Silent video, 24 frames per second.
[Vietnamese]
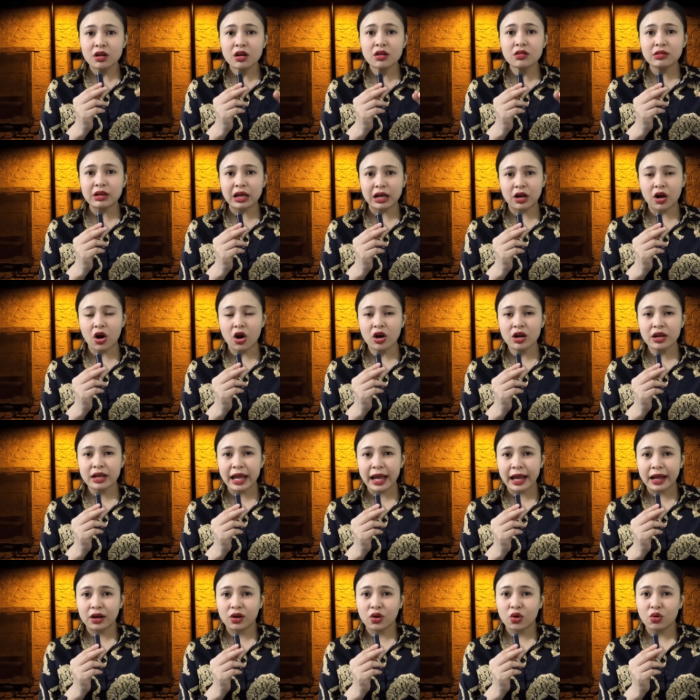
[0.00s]
Rất là khó
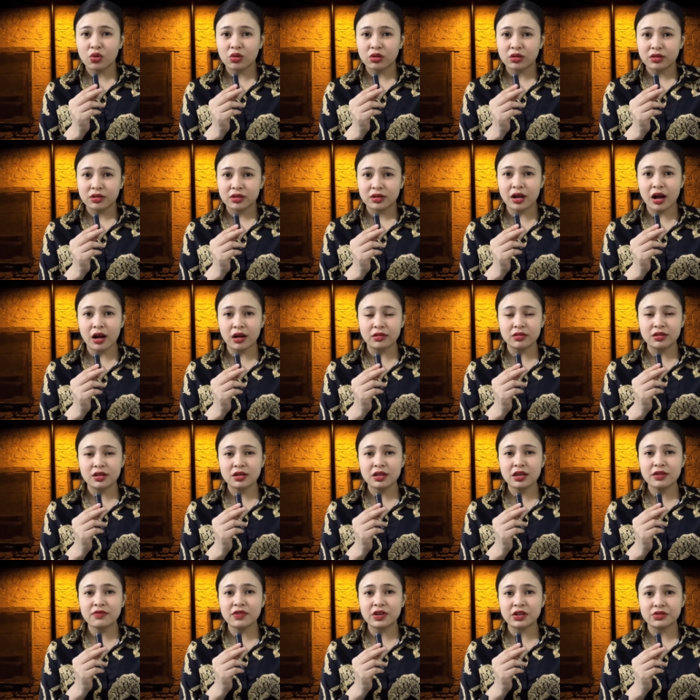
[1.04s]
khăn luôn, gần
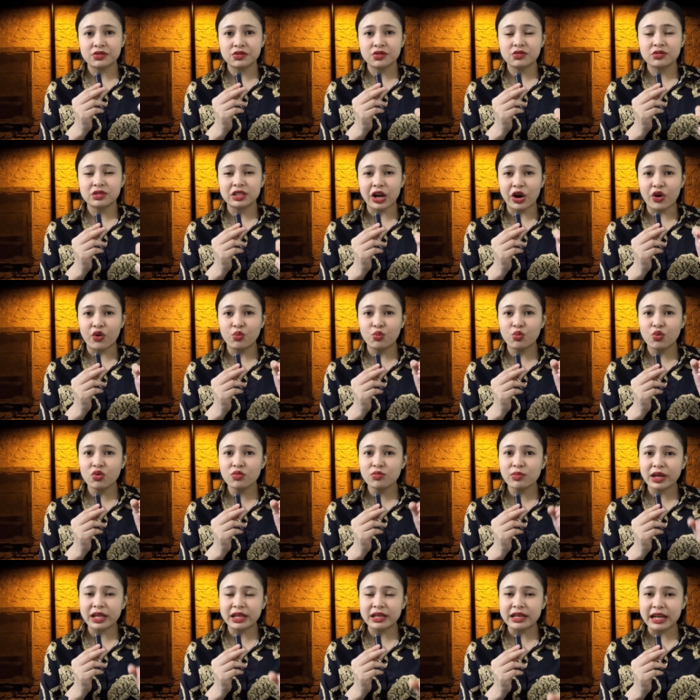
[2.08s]
như cái phần xương chậu
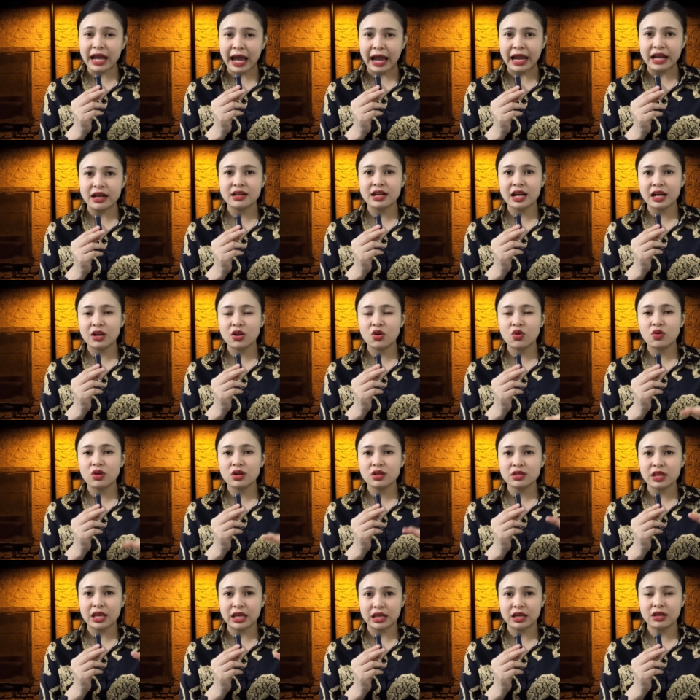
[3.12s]
muốn bị nại ra
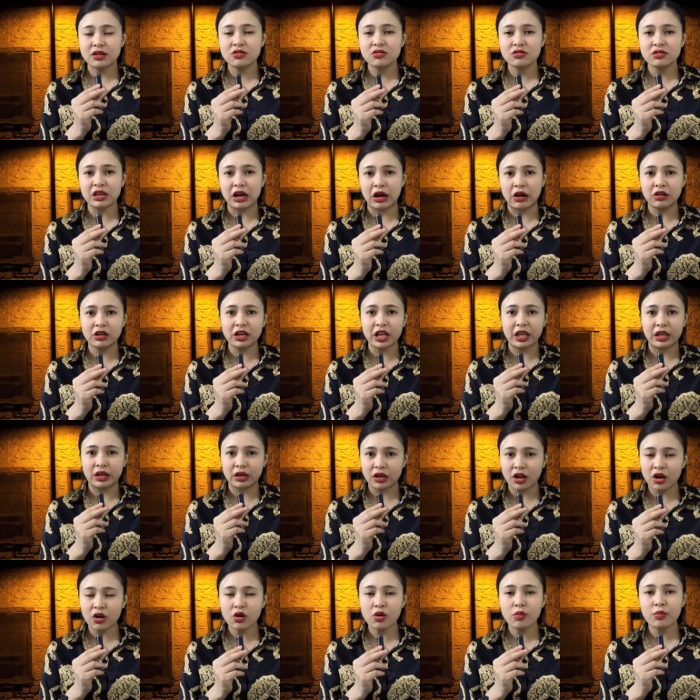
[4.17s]
luôn, thì cái đứa nhỏ
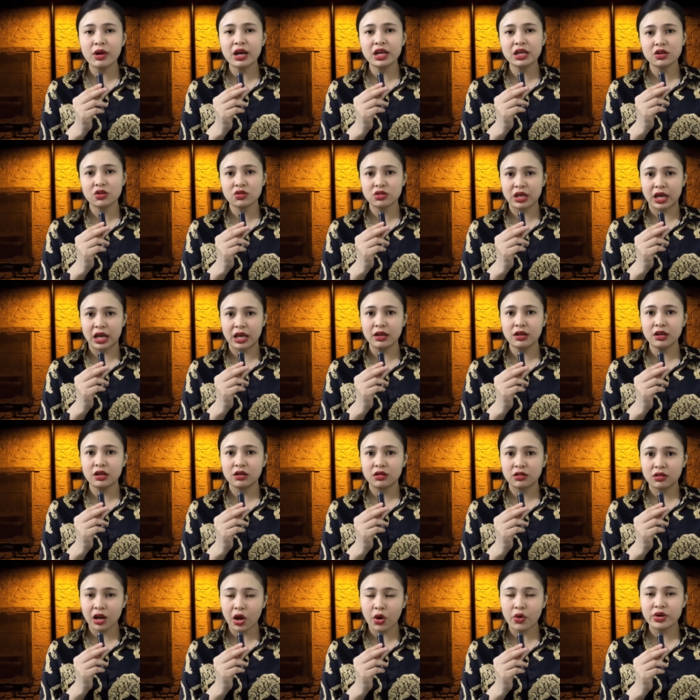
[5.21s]
này nó có mới có thể
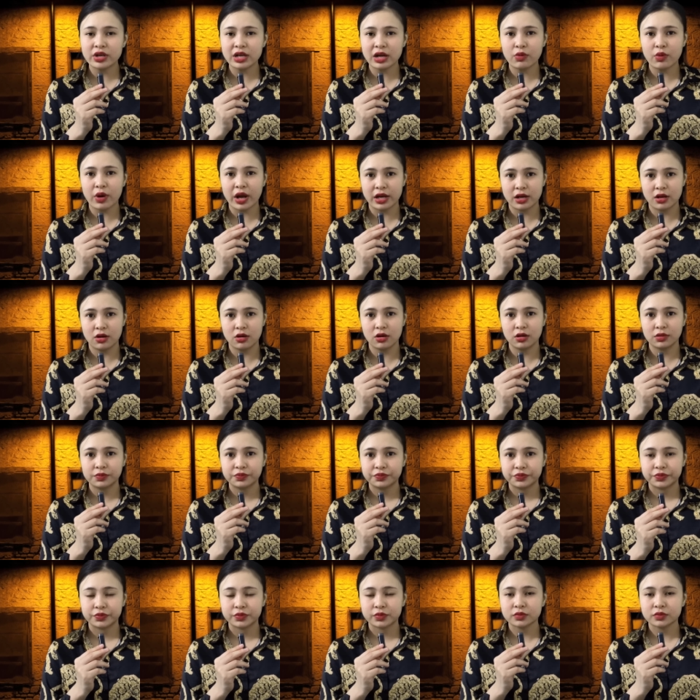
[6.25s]
lôi ra ngoài được.